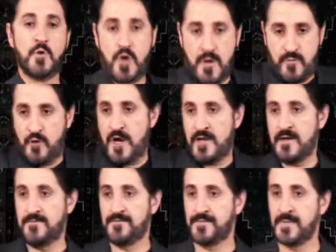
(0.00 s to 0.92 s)
يحبون
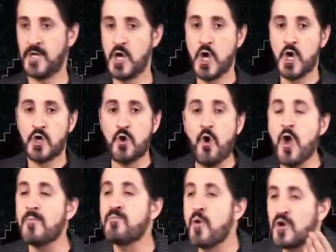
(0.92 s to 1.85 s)
هذا
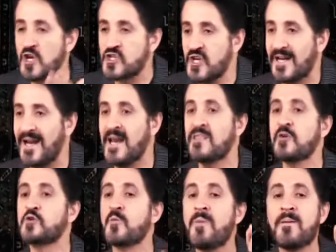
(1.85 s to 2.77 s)
يحبون الشعر
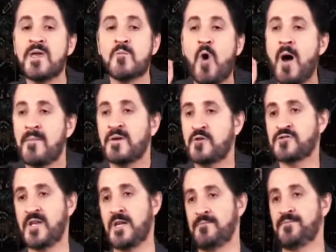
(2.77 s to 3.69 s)
الذي سب به محمد
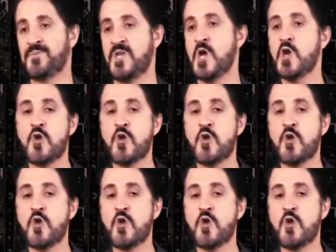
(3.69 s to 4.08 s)
صلى الله عليه وسلم